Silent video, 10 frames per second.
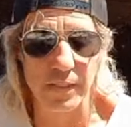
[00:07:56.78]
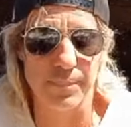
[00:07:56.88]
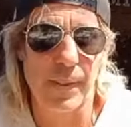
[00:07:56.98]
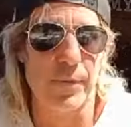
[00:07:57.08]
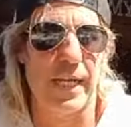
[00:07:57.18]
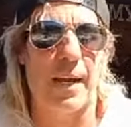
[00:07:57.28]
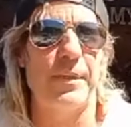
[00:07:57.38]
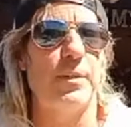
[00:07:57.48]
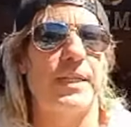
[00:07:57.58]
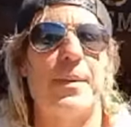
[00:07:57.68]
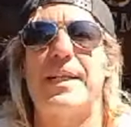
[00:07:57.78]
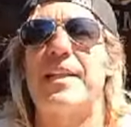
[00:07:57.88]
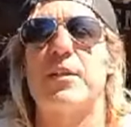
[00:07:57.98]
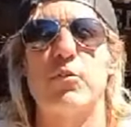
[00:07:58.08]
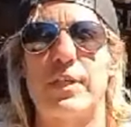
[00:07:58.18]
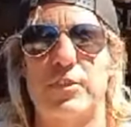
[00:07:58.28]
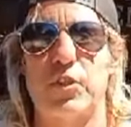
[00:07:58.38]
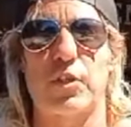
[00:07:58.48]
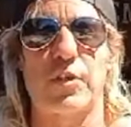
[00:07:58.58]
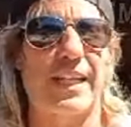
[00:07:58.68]
vamos, a mí no me llama nadie con un
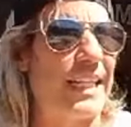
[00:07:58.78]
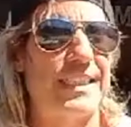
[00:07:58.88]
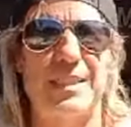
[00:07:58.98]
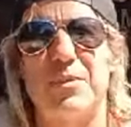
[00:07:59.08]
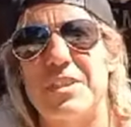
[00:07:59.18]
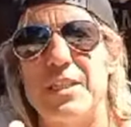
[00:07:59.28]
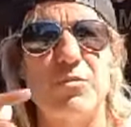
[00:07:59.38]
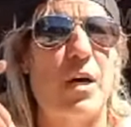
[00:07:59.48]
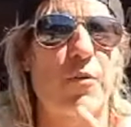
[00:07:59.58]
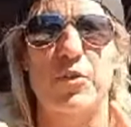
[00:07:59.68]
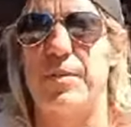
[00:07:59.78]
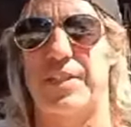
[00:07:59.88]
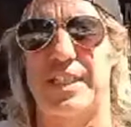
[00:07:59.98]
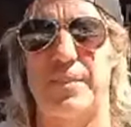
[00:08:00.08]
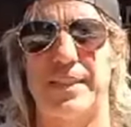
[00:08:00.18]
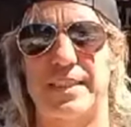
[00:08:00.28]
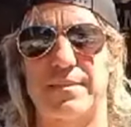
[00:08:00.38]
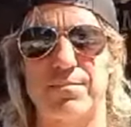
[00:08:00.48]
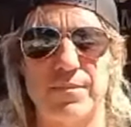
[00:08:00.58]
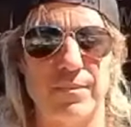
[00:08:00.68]
cachorro, rarísimo, sí, una o dos veces al mes.
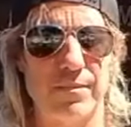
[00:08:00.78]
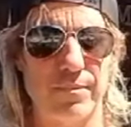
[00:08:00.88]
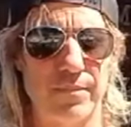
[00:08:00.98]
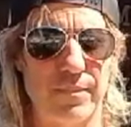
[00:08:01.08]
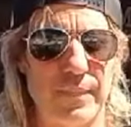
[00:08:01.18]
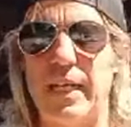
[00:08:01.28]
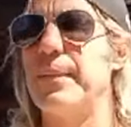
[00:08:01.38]
Ay,